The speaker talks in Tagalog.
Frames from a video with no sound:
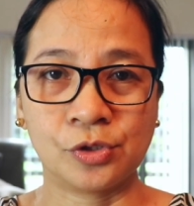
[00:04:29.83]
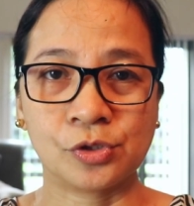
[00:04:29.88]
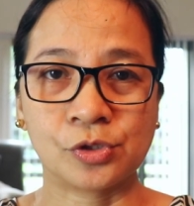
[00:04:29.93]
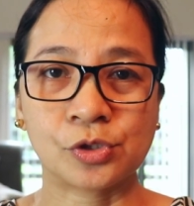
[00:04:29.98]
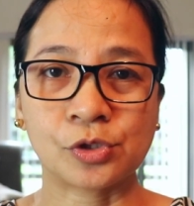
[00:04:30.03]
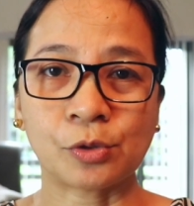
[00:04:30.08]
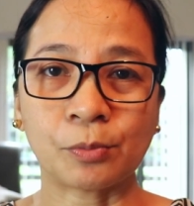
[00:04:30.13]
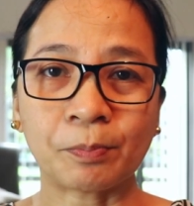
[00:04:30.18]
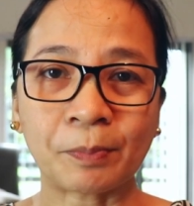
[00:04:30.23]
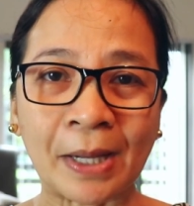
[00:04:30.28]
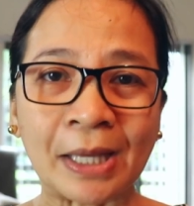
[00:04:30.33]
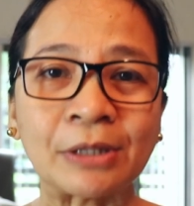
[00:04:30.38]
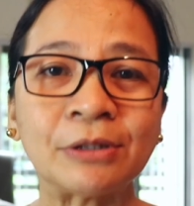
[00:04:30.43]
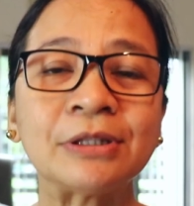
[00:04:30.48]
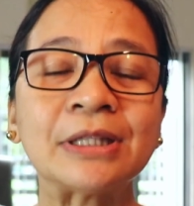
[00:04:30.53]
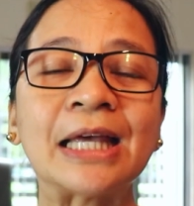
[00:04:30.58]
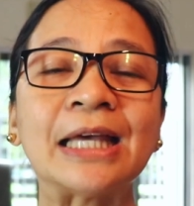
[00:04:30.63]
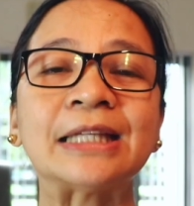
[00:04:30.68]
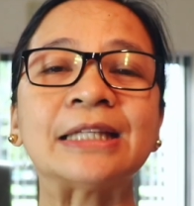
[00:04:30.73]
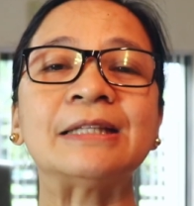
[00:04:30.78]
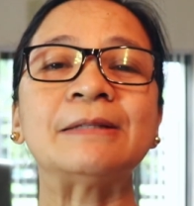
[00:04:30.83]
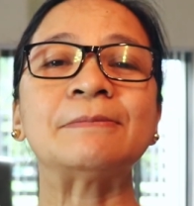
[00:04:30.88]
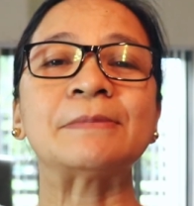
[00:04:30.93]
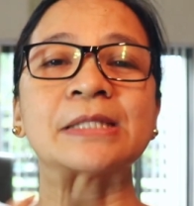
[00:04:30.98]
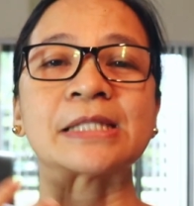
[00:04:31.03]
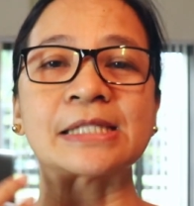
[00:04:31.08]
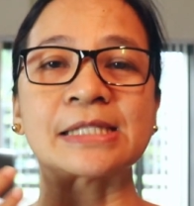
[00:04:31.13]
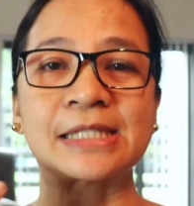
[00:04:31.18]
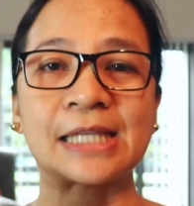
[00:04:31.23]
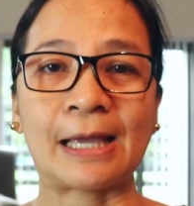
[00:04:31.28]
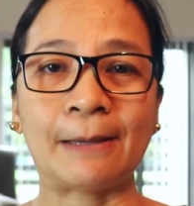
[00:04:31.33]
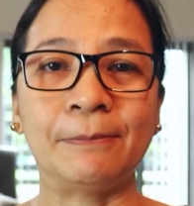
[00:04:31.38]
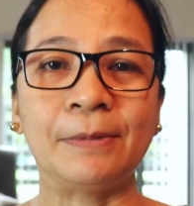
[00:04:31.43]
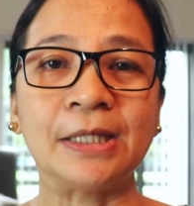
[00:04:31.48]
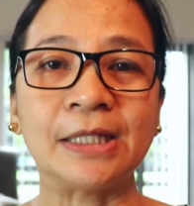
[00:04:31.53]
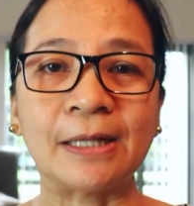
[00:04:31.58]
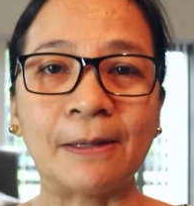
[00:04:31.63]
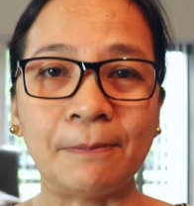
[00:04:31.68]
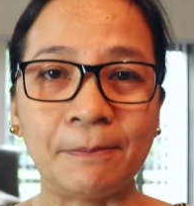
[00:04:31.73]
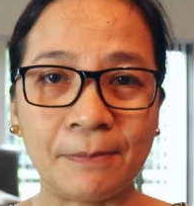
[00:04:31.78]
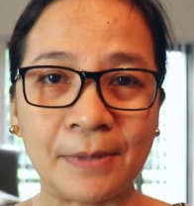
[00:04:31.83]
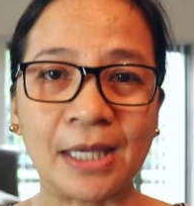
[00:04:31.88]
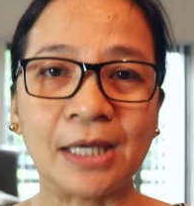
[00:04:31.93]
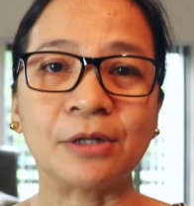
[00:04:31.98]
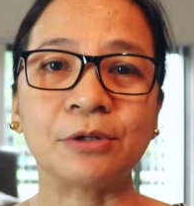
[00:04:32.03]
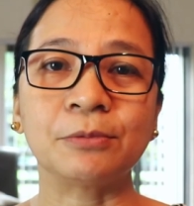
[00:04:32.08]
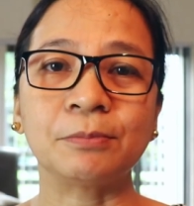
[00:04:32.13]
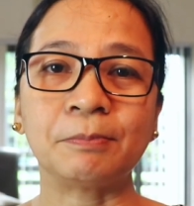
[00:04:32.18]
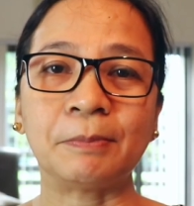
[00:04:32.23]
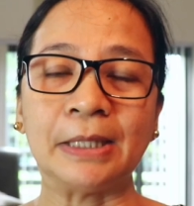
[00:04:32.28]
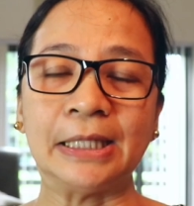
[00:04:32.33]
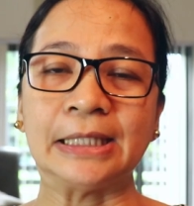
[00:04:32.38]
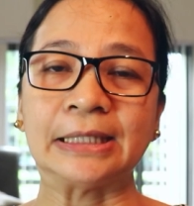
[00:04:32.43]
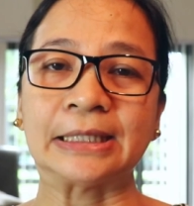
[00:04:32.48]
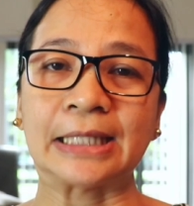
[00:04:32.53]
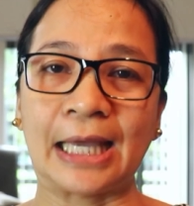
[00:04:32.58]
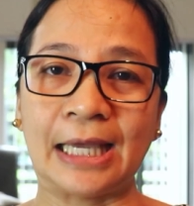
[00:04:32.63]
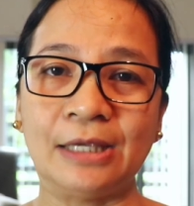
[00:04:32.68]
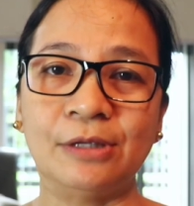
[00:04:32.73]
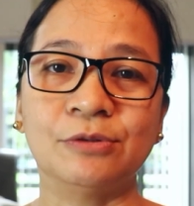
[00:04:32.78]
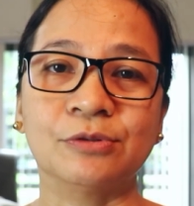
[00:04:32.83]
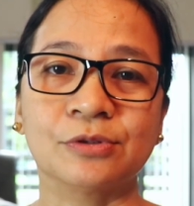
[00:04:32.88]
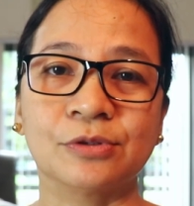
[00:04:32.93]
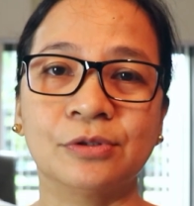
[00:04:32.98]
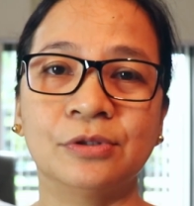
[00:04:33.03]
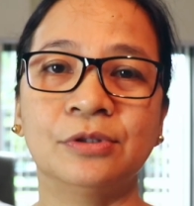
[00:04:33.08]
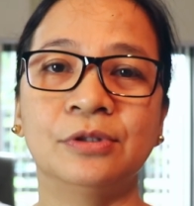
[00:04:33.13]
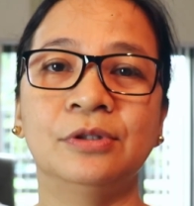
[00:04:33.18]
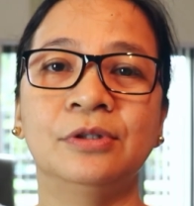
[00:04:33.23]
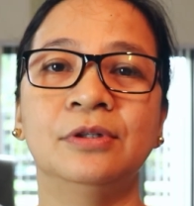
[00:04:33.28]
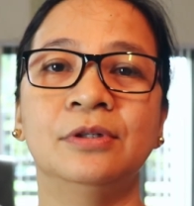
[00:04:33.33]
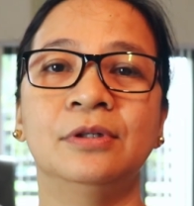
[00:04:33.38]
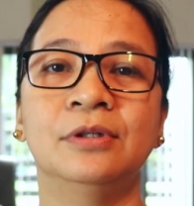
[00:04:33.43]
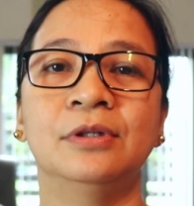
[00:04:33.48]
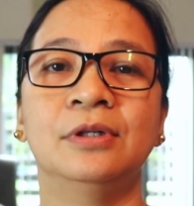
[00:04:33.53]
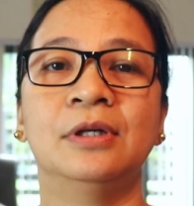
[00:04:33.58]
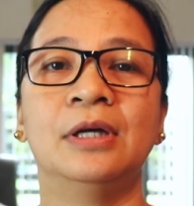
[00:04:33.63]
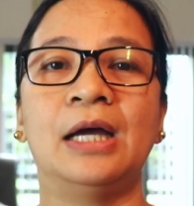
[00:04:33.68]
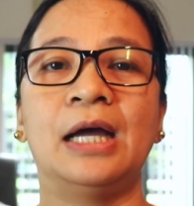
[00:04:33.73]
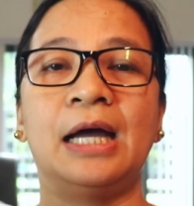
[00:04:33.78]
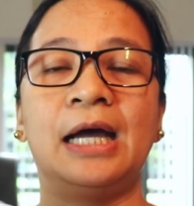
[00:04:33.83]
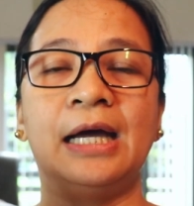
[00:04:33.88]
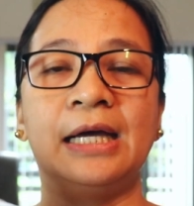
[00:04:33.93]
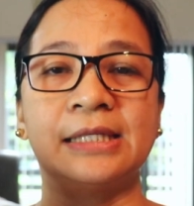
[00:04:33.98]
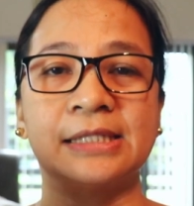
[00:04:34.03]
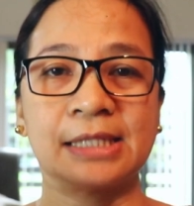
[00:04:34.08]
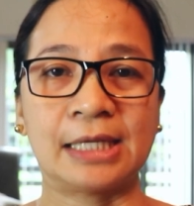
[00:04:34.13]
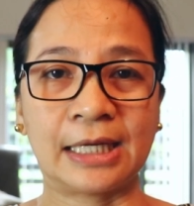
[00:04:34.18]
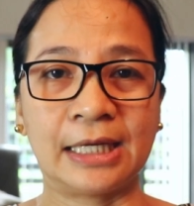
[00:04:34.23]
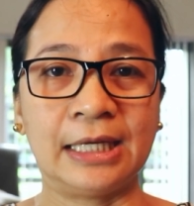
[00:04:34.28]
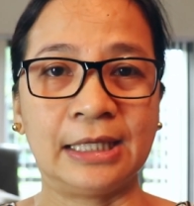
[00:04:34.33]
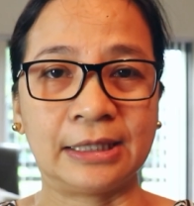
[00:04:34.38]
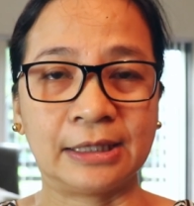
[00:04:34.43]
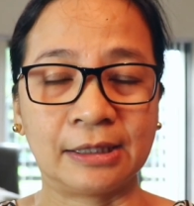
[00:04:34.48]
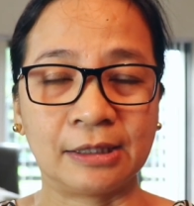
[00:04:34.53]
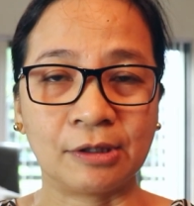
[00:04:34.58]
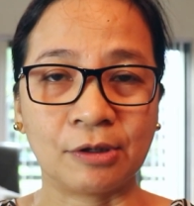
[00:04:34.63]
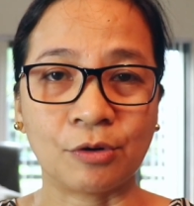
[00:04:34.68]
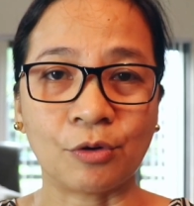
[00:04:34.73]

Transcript: So, paano na rin masasabi na meron pala tayong uh, sakit?